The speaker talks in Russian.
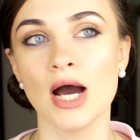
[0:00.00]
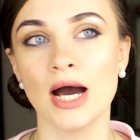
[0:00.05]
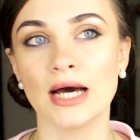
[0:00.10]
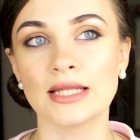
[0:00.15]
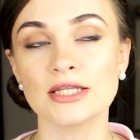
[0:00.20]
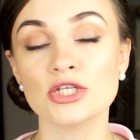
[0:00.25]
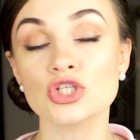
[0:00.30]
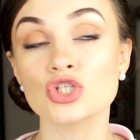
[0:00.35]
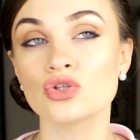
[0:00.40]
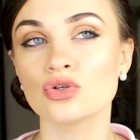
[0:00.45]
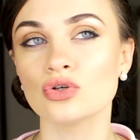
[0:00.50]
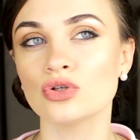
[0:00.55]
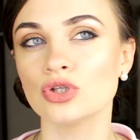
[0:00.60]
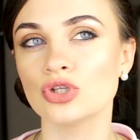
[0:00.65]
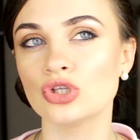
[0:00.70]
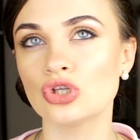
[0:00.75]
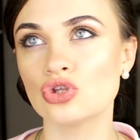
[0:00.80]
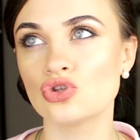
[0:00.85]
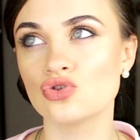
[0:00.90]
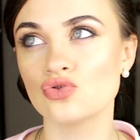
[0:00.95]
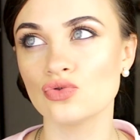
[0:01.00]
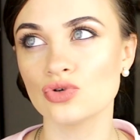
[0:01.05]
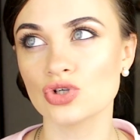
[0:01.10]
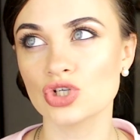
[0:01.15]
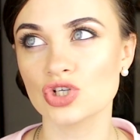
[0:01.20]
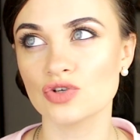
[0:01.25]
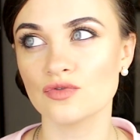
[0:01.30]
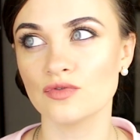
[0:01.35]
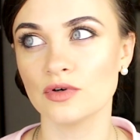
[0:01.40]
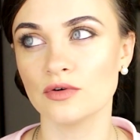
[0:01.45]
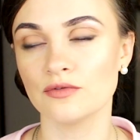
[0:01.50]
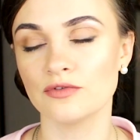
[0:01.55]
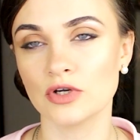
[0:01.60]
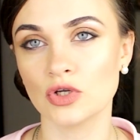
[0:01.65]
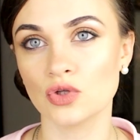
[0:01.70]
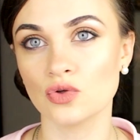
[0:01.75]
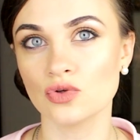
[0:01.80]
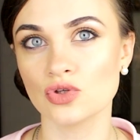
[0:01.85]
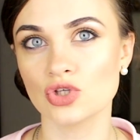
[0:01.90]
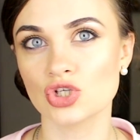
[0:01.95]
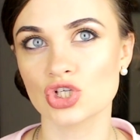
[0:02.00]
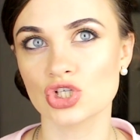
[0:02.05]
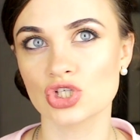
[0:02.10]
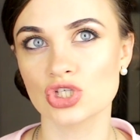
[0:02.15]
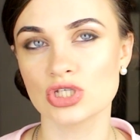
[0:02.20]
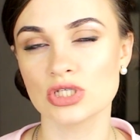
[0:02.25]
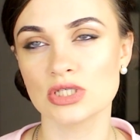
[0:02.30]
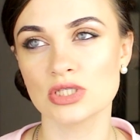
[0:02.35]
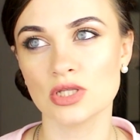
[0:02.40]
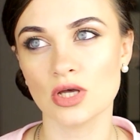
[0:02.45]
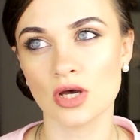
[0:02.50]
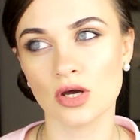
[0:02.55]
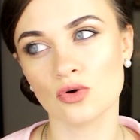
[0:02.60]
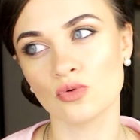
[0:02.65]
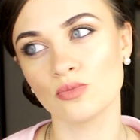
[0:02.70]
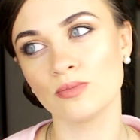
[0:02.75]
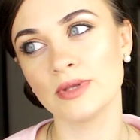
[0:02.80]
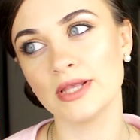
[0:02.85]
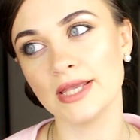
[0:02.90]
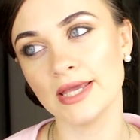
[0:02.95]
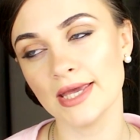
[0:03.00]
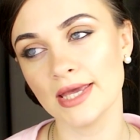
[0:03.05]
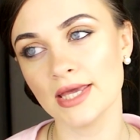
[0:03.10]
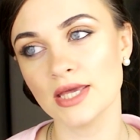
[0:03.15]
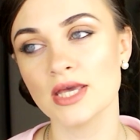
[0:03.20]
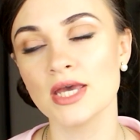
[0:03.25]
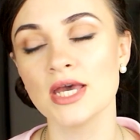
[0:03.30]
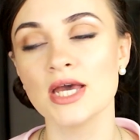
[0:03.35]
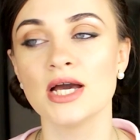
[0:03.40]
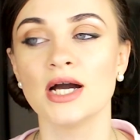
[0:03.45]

Она стоила недешево, в районе 600 рублей.